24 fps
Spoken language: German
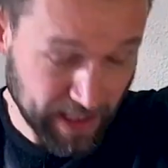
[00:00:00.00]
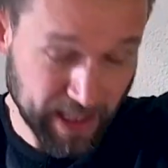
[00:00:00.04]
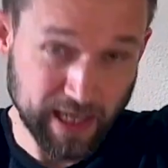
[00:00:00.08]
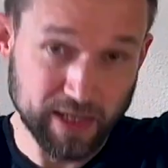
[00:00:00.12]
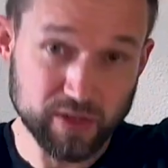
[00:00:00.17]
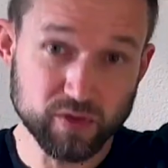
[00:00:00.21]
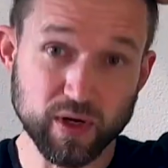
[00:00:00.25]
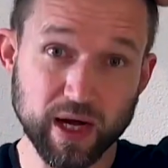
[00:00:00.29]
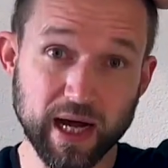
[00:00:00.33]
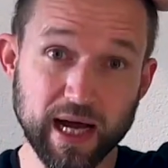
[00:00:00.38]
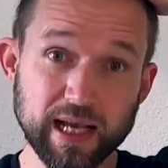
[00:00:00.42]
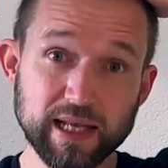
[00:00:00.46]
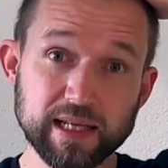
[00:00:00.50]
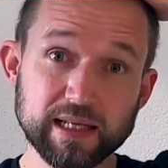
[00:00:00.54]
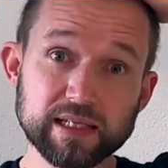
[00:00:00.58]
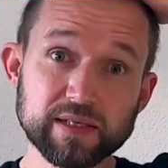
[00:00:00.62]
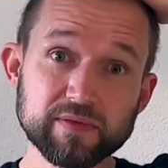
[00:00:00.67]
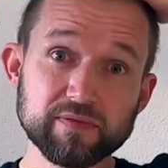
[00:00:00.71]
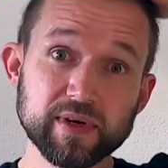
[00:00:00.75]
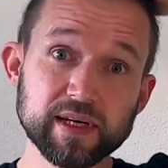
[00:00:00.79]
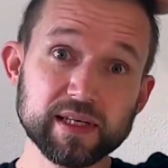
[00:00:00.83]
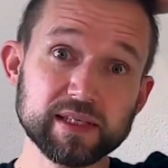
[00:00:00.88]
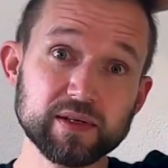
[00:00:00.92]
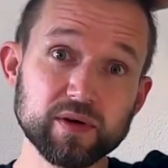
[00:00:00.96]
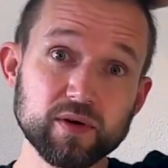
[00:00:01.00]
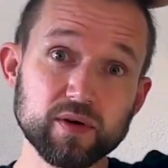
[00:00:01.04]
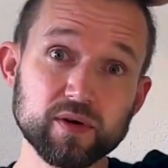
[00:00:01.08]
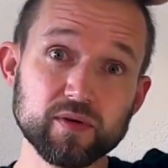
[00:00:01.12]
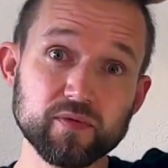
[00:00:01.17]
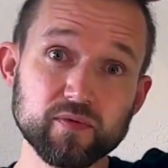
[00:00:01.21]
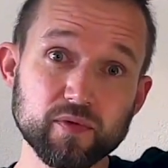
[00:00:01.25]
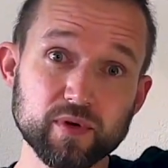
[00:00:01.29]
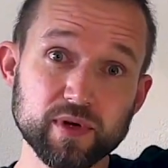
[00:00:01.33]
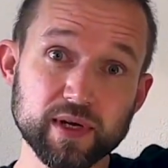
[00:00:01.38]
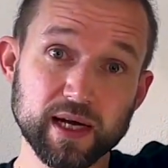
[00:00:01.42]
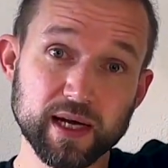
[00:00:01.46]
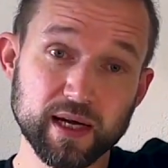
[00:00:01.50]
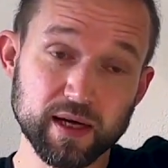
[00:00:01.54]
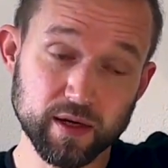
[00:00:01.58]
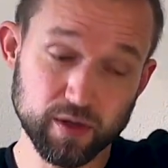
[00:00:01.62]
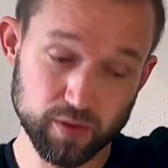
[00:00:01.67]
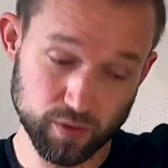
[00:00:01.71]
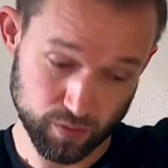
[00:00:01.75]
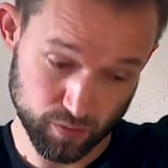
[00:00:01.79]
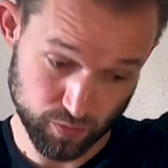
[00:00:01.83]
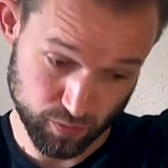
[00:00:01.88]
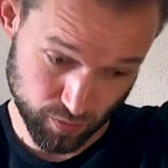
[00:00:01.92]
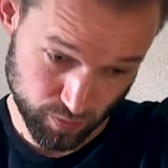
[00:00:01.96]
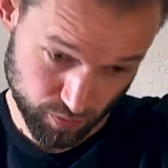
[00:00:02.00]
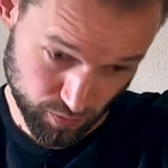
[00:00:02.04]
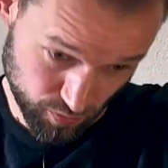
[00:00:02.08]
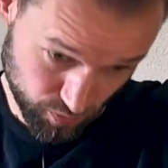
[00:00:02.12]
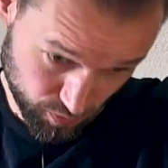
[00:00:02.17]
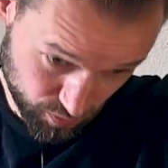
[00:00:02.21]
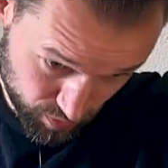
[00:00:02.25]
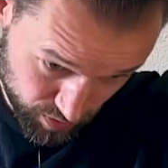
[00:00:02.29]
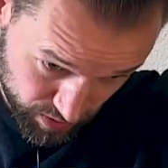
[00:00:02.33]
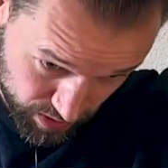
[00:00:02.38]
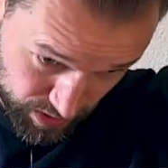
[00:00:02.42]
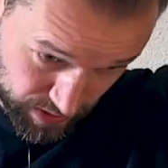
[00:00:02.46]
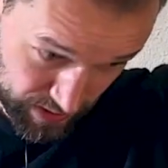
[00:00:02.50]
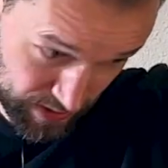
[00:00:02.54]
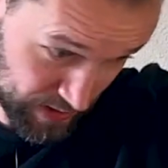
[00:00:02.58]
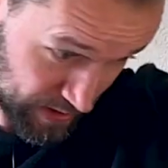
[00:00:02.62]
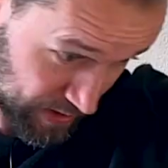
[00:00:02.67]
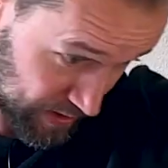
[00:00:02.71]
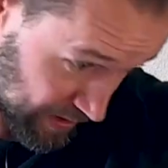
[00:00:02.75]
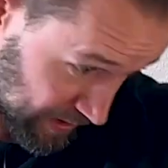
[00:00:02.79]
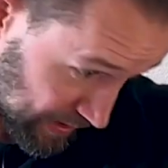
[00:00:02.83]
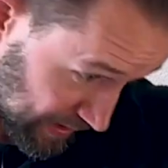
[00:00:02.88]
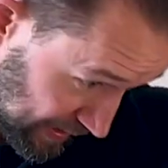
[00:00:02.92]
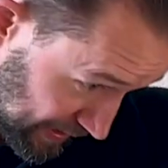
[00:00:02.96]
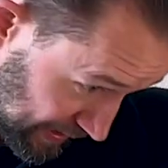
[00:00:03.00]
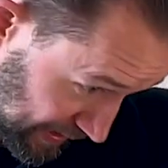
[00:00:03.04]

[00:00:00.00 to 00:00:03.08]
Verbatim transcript: Also alles, was irgendwo nach unten